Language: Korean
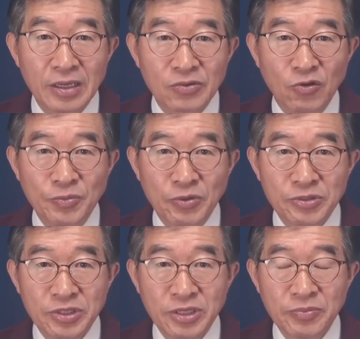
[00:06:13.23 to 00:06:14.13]
공병호
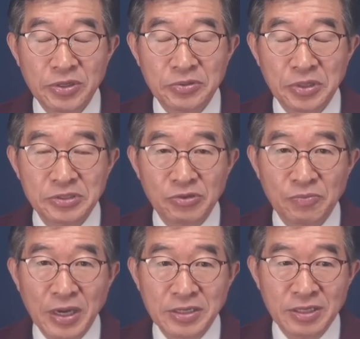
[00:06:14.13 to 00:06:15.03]
TV를 통해서도
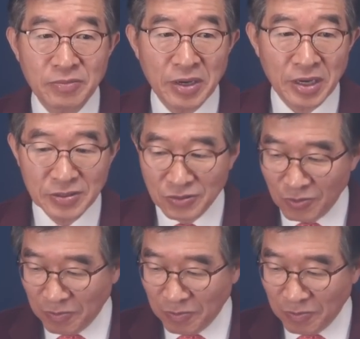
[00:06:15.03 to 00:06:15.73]
밝힌 바가 있죠.